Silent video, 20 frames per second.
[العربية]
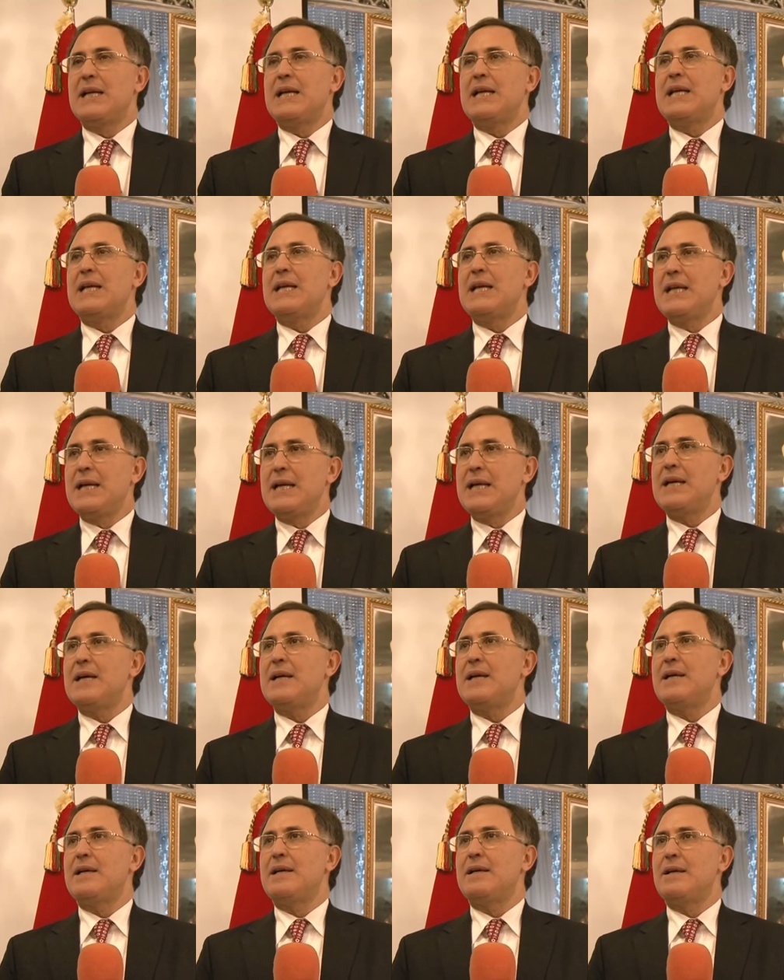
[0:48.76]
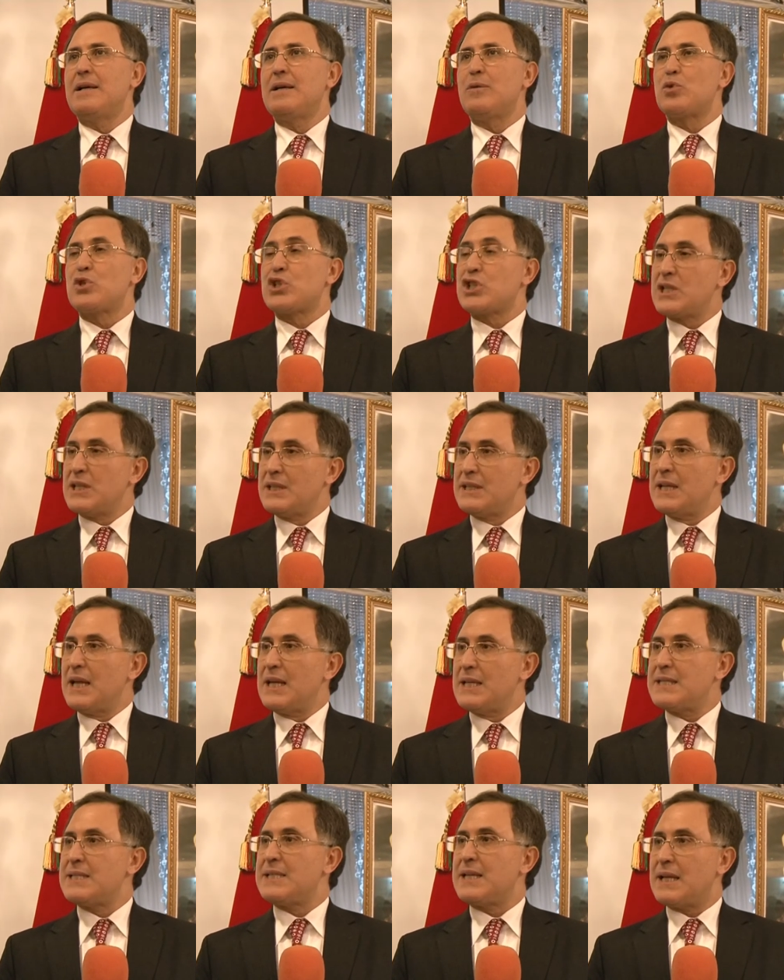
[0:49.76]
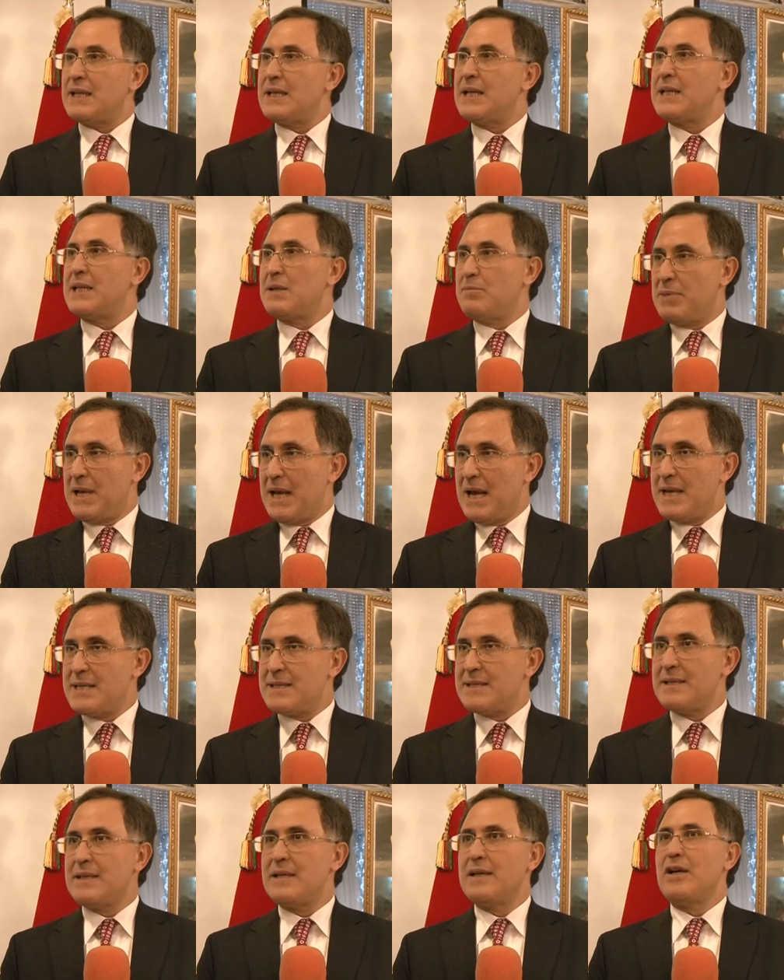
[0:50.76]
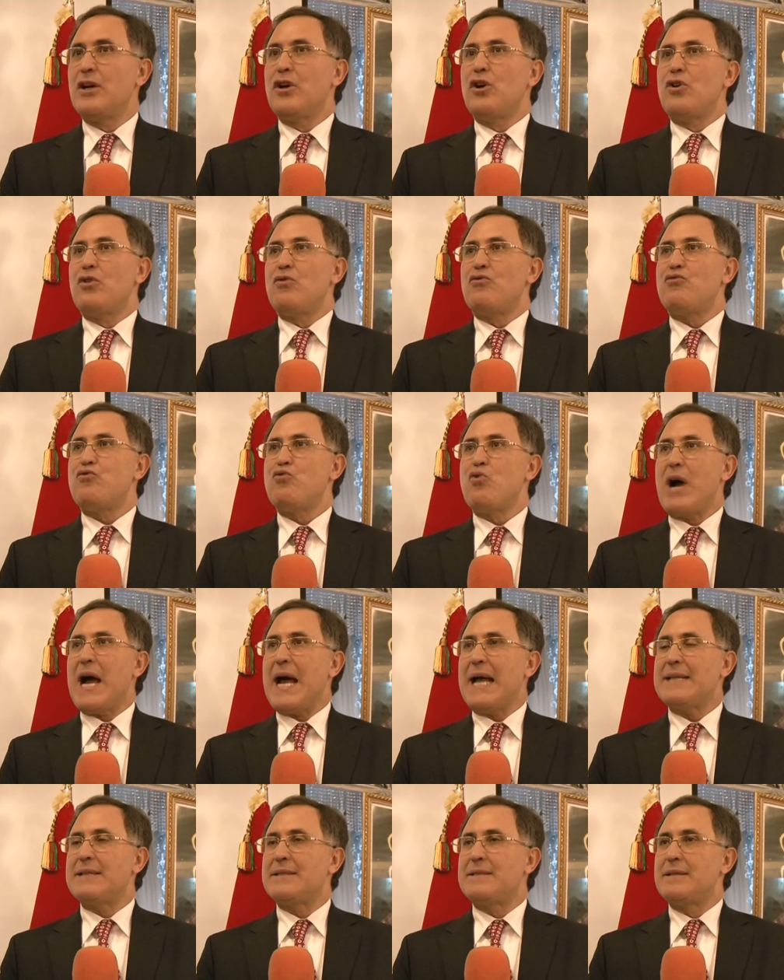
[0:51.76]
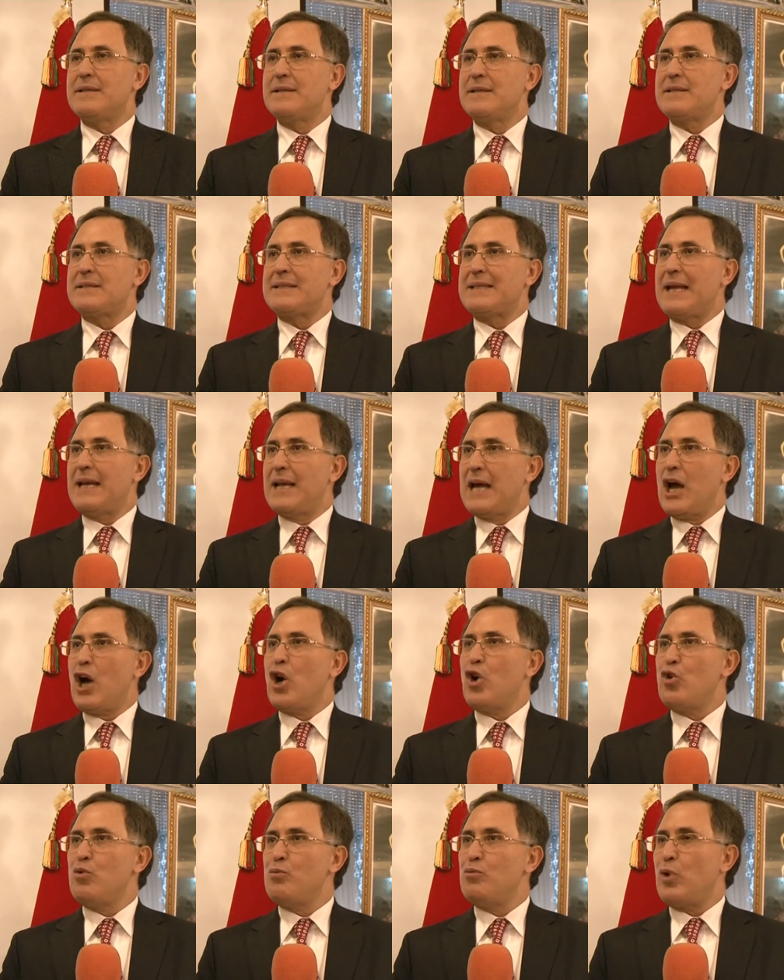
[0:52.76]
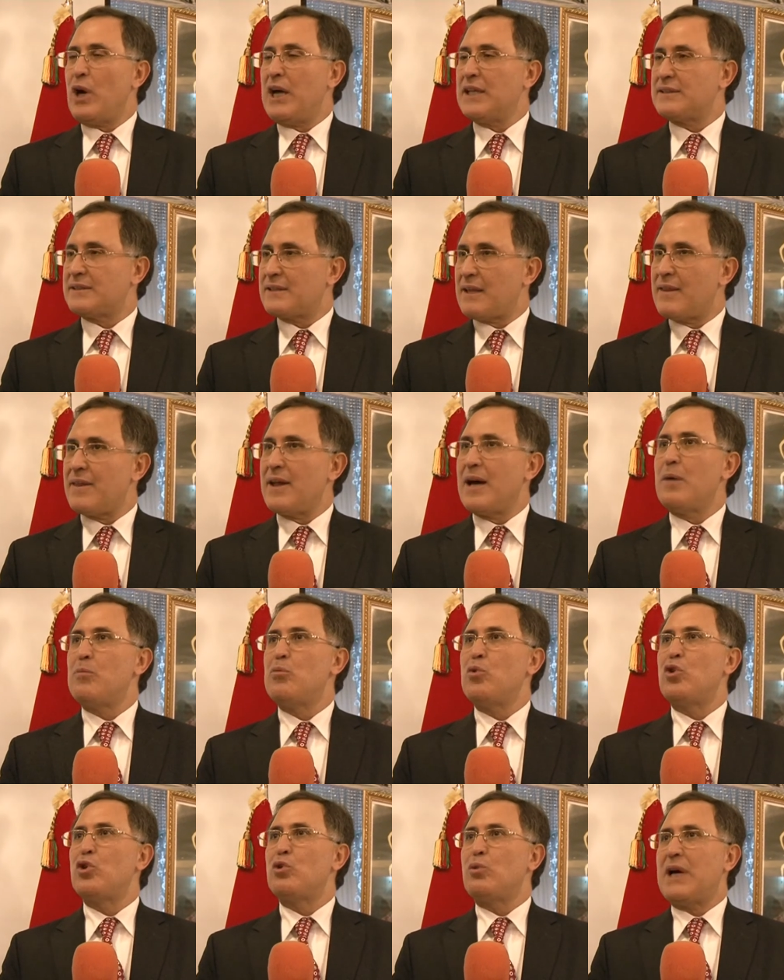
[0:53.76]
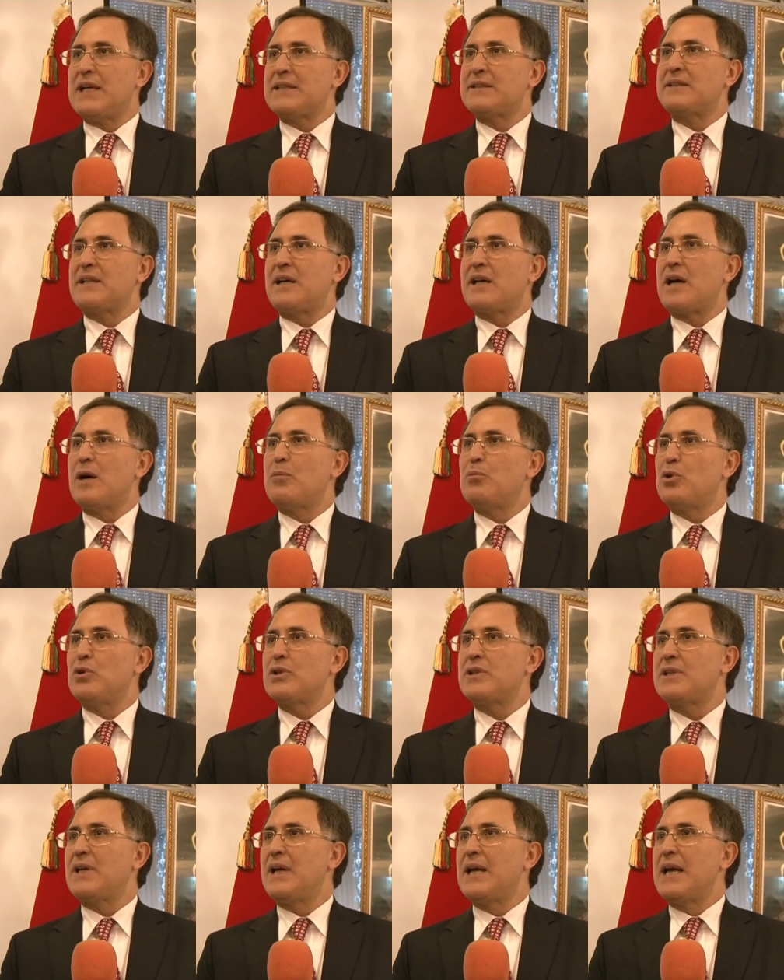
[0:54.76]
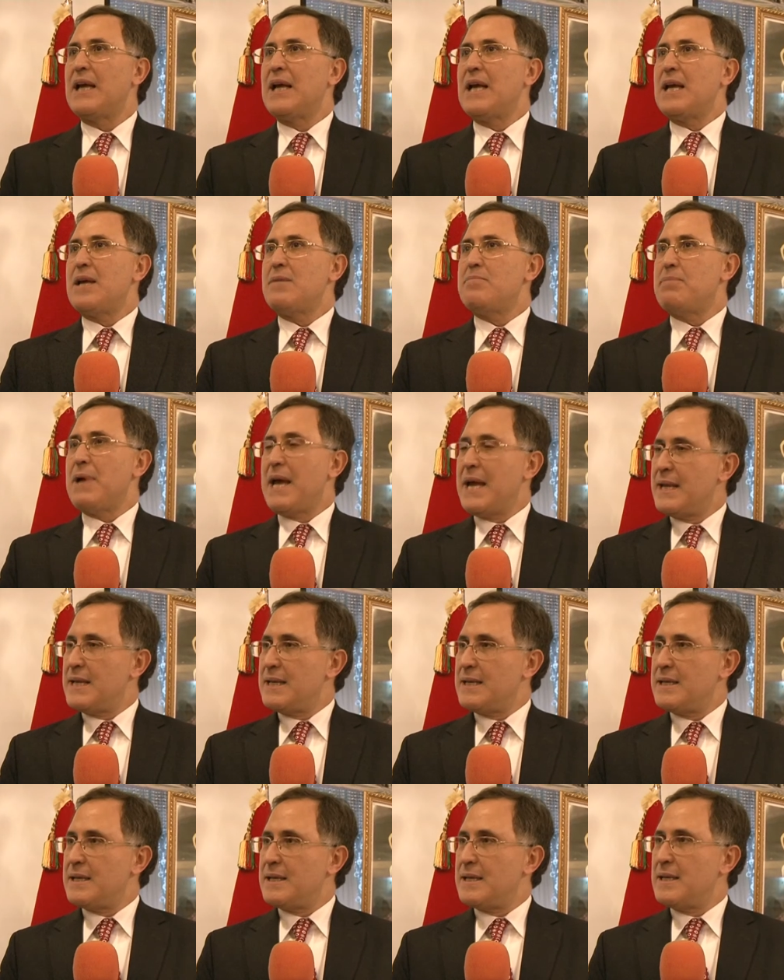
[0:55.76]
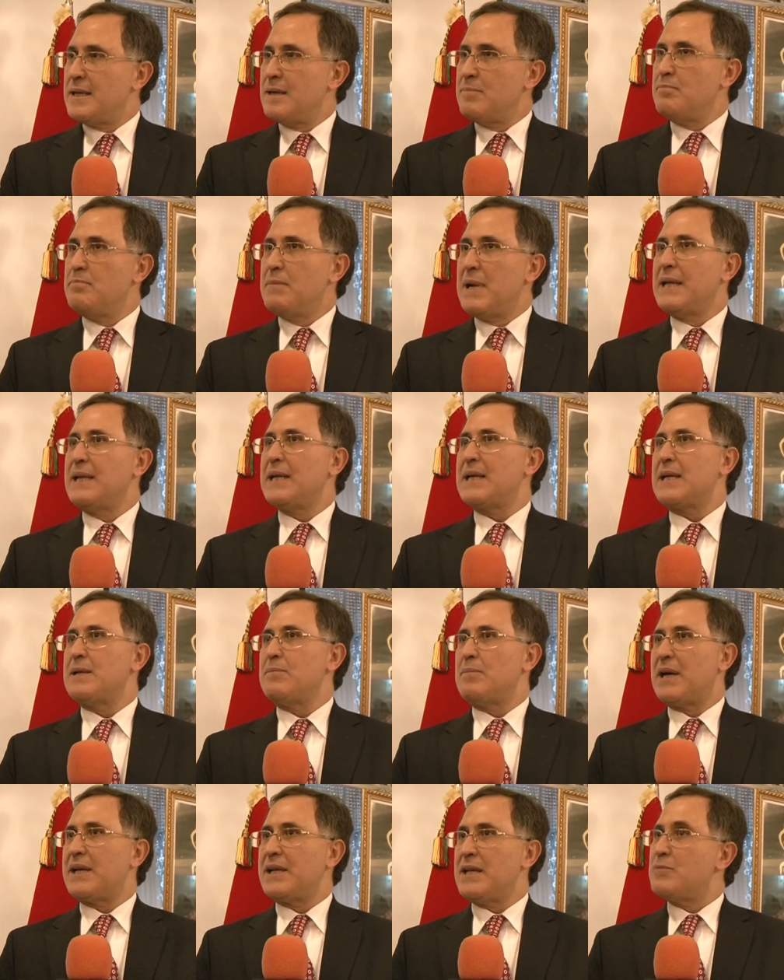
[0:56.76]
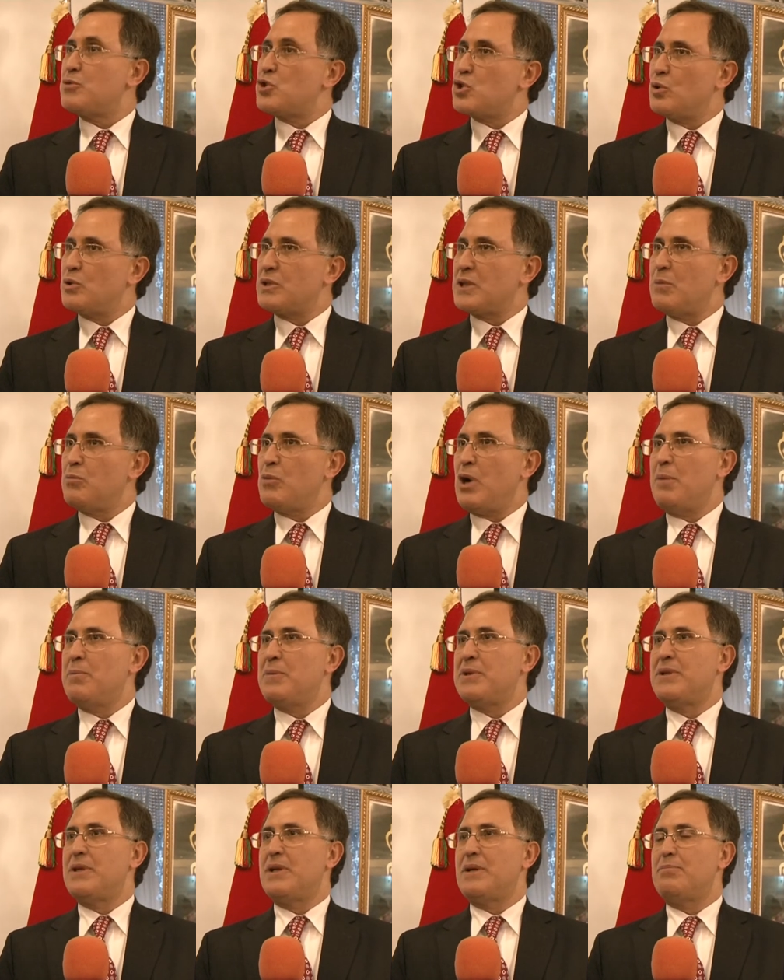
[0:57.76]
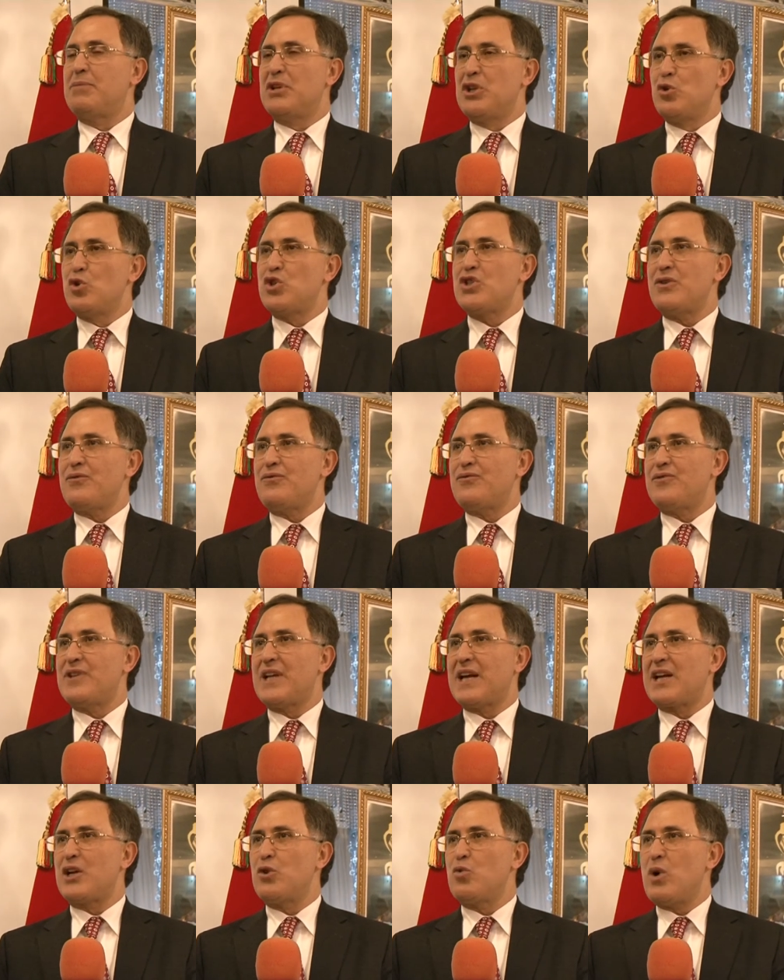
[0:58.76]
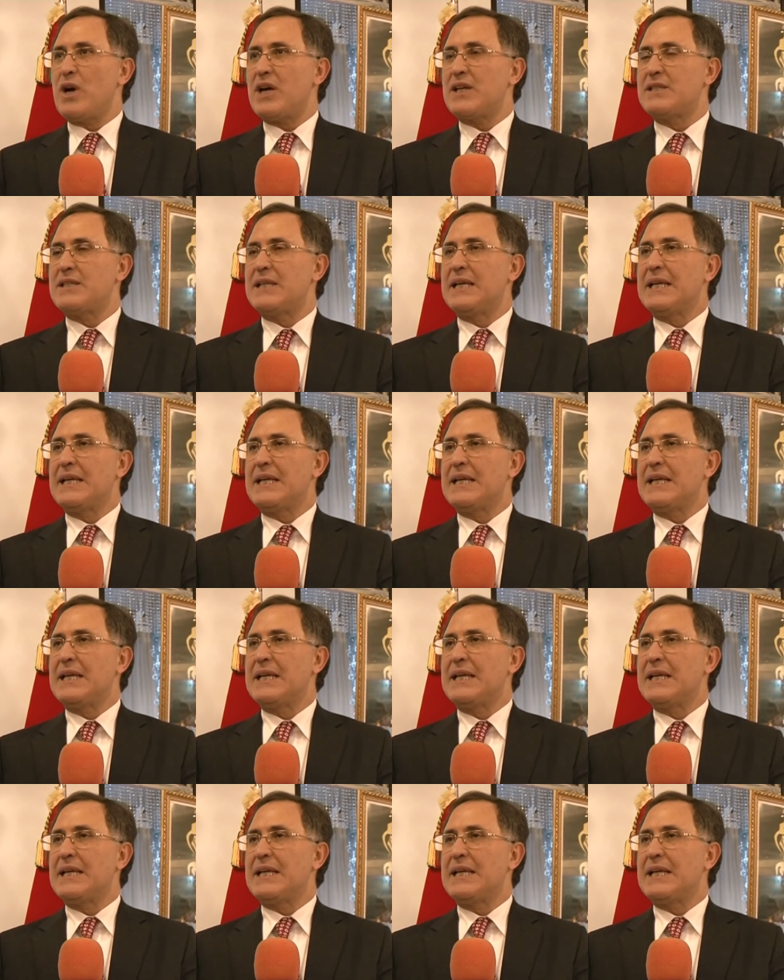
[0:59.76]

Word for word: اللي آه، وصلنا لاستقلال البلاد واحد آه، التلاحم واحد التضامن واحد الترابط بين ملك المغرب السلطان محمد بن يوسف ذاك الوقت